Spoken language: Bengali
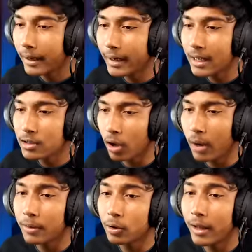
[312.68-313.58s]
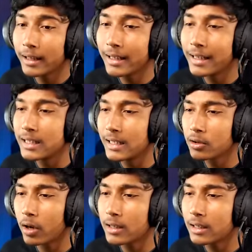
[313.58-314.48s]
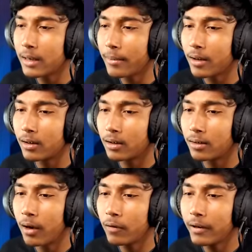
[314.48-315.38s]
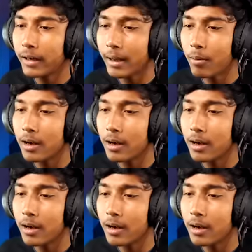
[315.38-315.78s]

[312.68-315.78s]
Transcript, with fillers: বাকি ঠিক আছে চলো আপাতত এদেরকে জিজ্ঞেস করা যাক যে আমার আউটফিটটা কেমন